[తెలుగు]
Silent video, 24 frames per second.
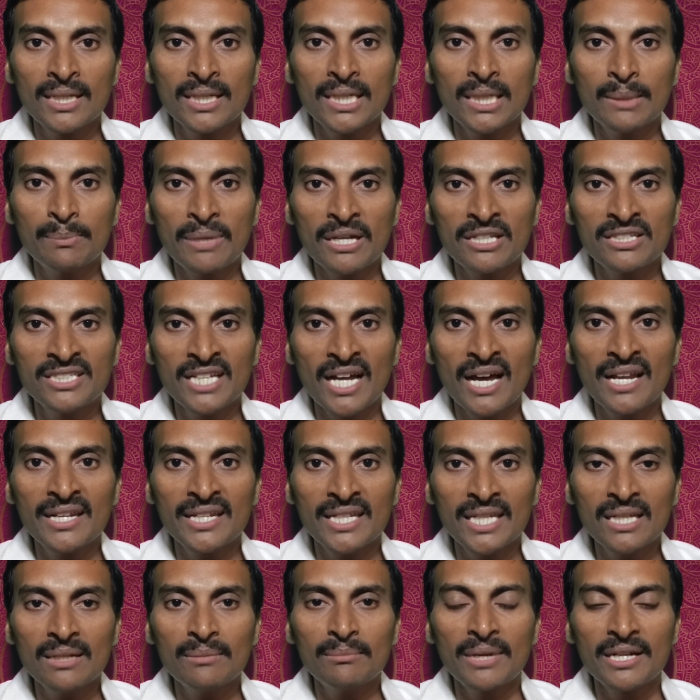ఈ
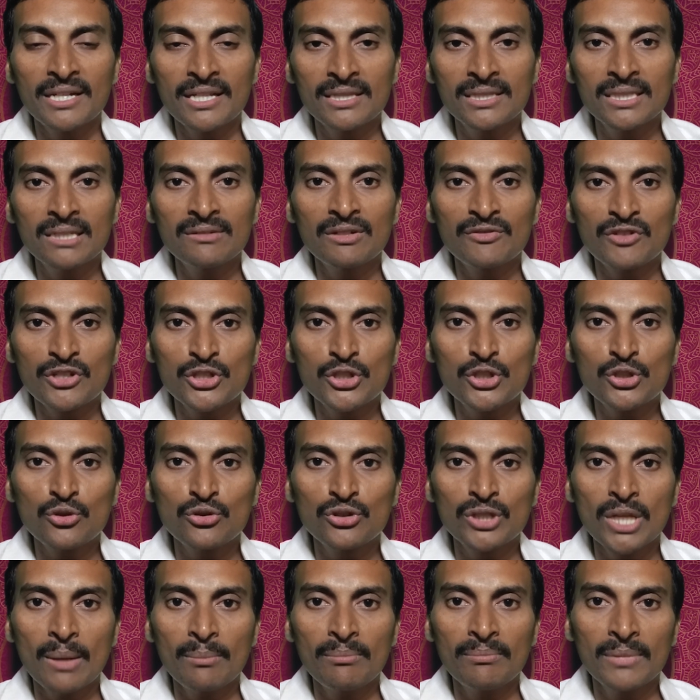పద్యాన్ని మరింత
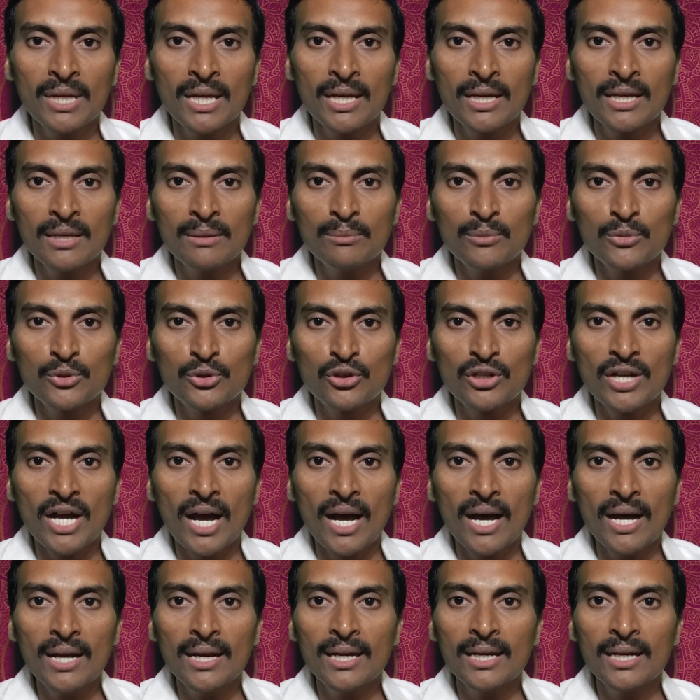వివరించుకుందాం ముందుగా